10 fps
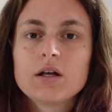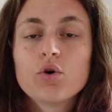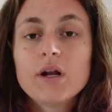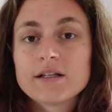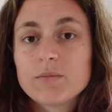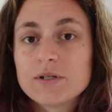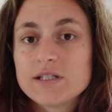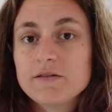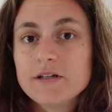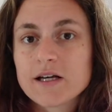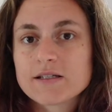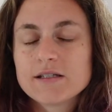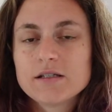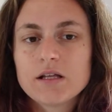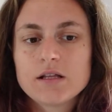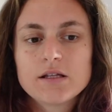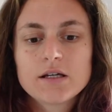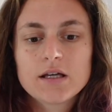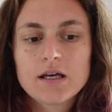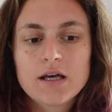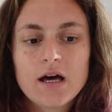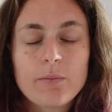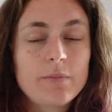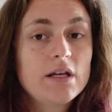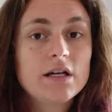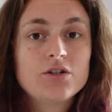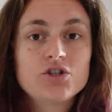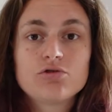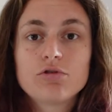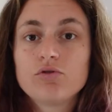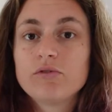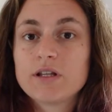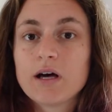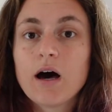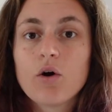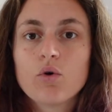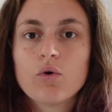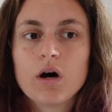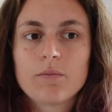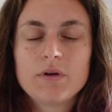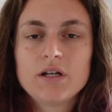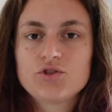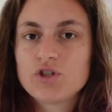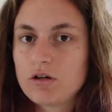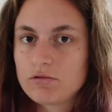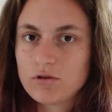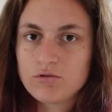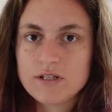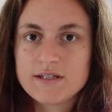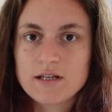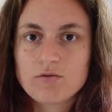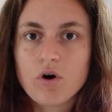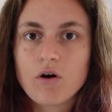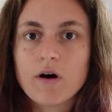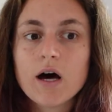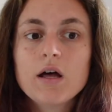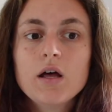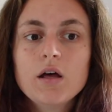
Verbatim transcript: con la tempestività si intende che appena esce una novità o appena c'è una notizia nuova,